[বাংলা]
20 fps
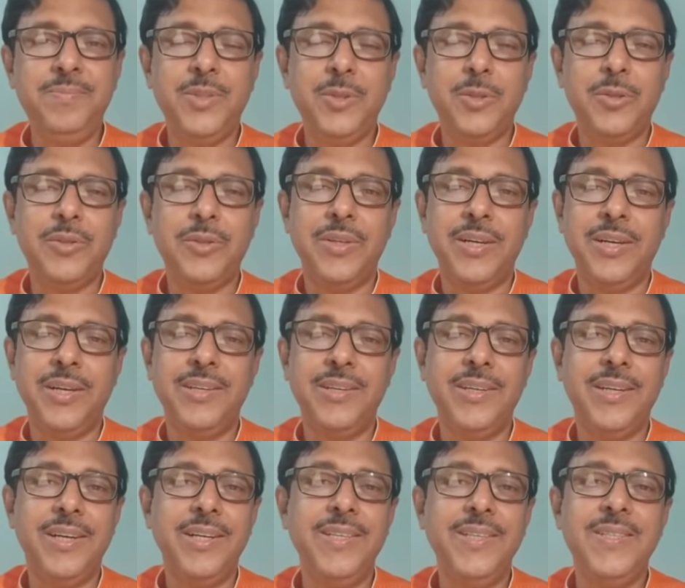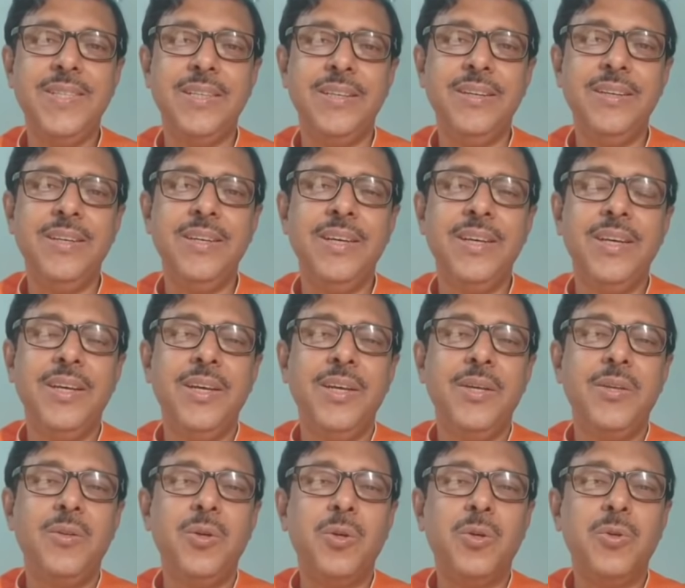যখন গান গাইছেন
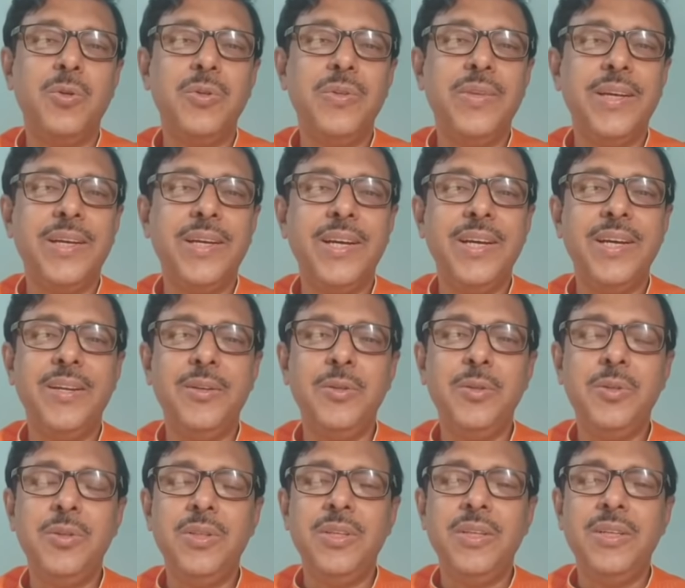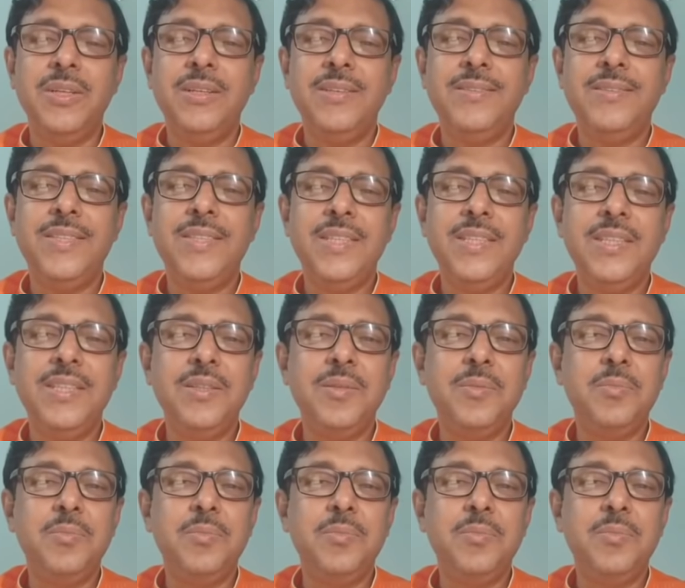তখন দেখা গেল যে